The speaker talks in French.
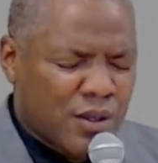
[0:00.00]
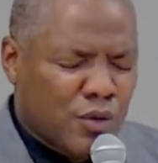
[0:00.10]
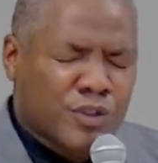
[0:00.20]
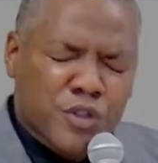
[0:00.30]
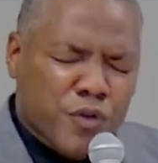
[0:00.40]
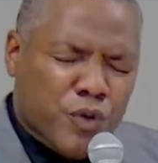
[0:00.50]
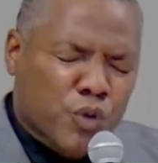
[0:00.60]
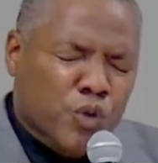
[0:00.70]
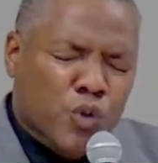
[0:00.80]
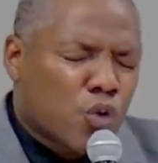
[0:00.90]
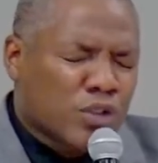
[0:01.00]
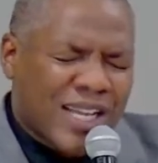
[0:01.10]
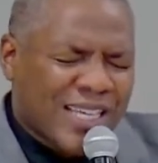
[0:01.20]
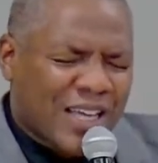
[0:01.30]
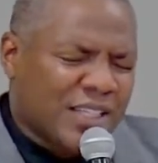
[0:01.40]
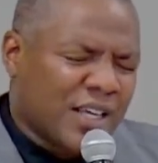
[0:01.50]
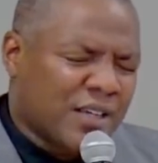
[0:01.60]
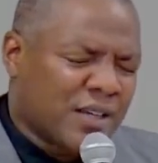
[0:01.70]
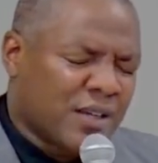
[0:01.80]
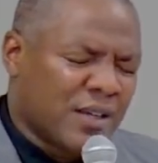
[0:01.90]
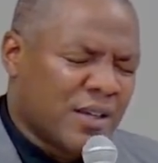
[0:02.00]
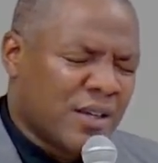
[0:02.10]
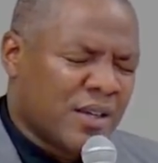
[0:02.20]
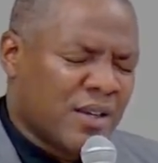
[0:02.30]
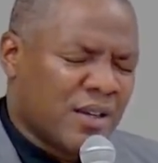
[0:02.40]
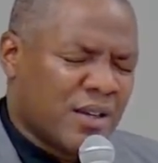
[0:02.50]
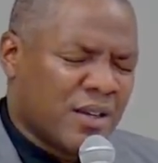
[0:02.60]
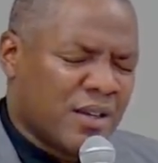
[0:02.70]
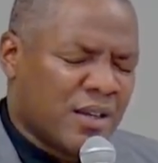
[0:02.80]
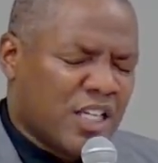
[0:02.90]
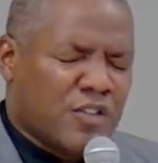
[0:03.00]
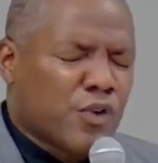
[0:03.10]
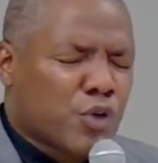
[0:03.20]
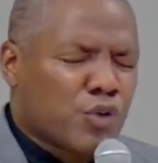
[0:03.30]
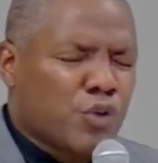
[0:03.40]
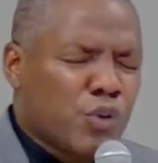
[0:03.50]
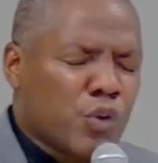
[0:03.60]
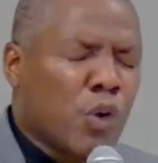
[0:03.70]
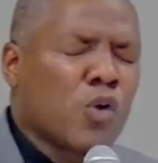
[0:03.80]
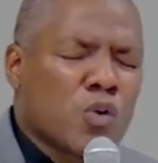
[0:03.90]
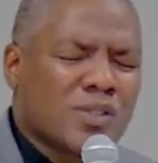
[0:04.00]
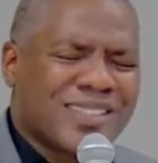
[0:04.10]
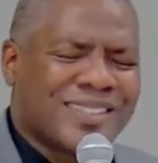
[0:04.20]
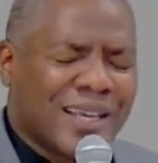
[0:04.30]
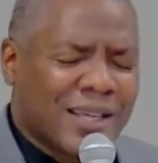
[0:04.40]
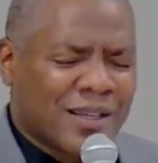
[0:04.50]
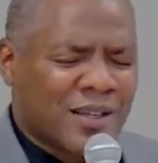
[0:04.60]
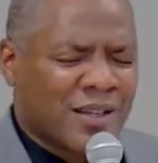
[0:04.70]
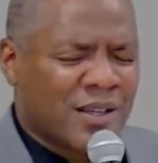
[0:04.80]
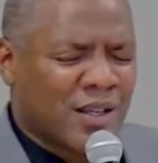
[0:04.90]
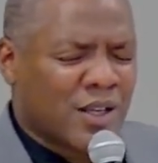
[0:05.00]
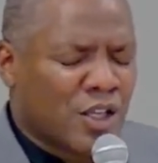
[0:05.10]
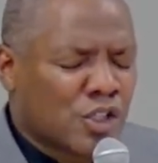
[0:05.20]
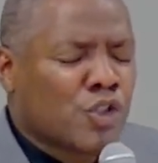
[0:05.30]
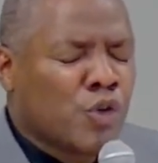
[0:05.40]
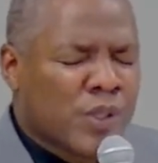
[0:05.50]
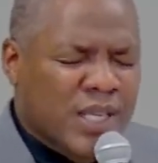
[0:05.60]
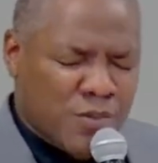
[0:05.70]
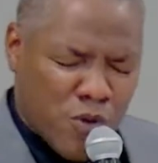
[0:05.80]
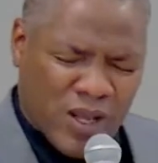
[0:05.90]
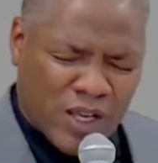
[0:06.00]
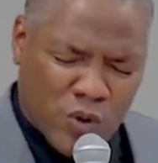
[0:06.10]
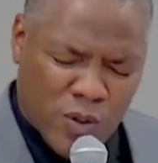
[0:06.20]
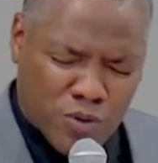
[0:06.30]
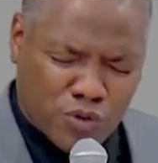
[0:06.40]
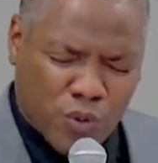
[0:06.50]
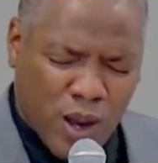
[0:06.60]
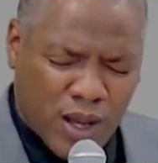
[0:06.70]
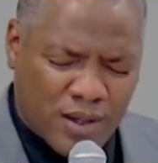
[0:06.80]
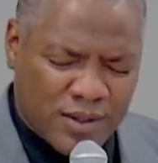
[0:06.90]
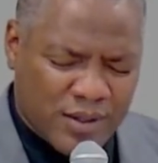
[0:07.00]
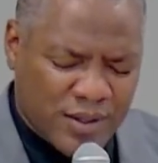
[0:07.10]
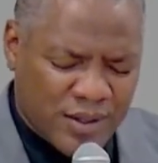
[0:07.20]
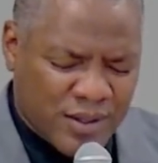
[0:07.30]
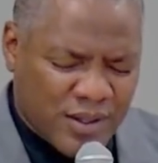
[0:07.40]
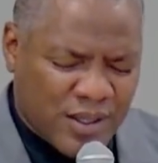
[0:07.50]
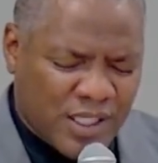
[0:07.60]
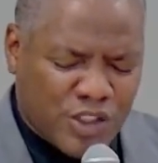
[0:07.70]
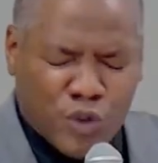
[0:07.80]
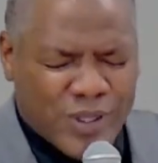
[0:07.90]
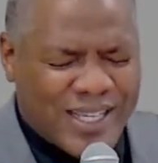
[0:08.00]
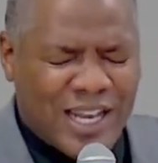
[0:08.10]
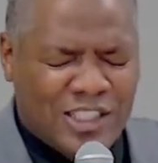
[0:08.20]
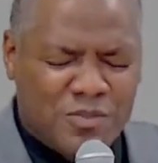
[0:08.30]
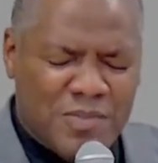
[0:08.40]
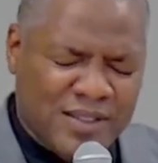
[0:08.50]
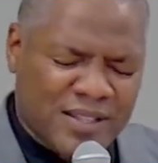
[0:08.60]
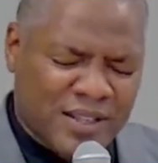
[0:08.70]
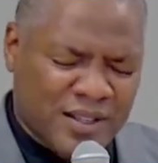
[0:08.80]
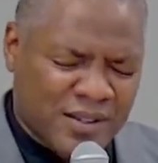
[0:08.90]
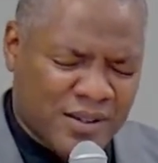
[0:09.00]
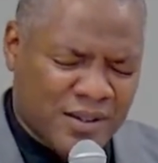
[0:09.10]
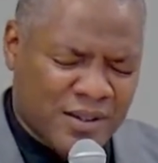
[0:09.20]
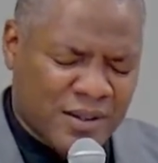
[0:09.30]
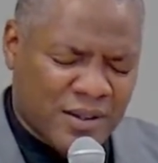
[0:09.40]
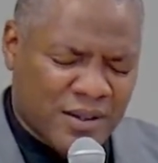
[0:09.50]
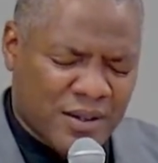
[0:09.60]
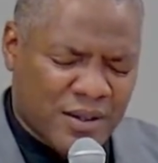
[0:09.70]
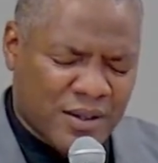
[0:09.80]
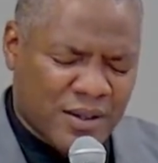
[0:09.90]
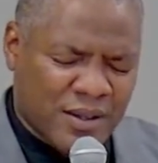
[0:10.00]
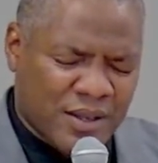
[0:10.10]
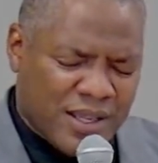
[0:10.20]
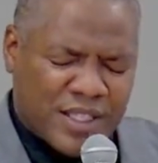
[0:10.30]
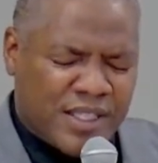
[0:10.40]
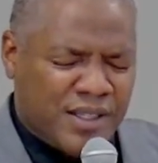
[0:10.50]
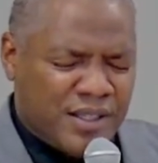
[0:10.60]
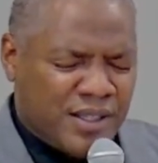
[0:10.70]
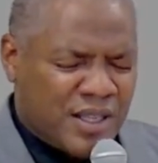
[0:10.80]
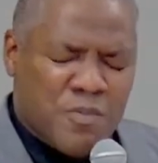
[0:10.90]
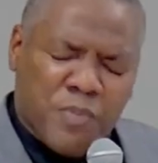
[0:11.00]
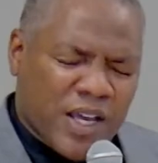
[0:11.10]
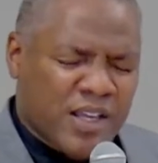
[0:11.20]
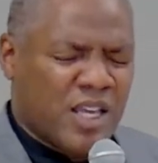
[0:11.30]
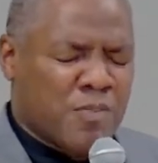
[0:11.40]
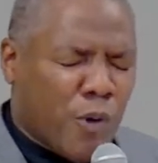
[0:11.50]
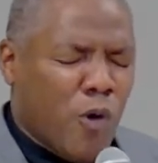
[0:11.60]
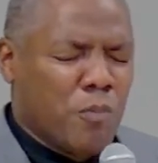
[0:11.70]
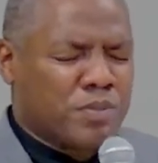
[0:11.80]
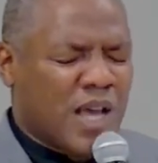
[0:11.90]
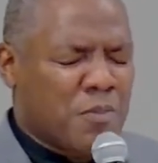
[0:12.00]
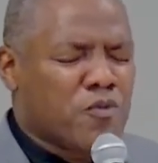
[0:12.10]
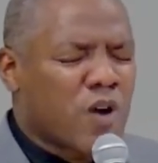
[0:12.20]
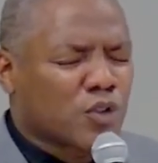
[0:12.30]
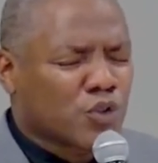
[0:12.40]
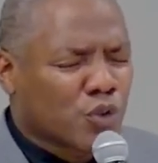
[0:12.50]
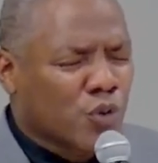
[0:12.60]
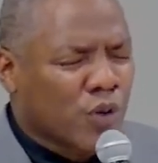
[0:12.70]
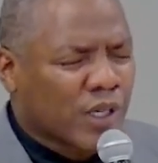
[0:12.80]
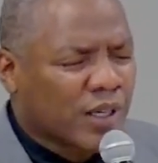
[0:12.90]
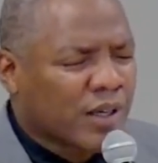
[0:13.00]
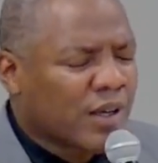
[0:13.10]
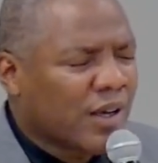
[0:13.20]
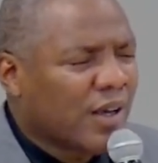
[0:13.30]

Le Seigneur tu cours dans la carrière. Il veut que tu reconsidères celui qui est mort à la croix pour toi, celui qui est là ce matin, qui est prêt et prompte à pouvoir te secourir.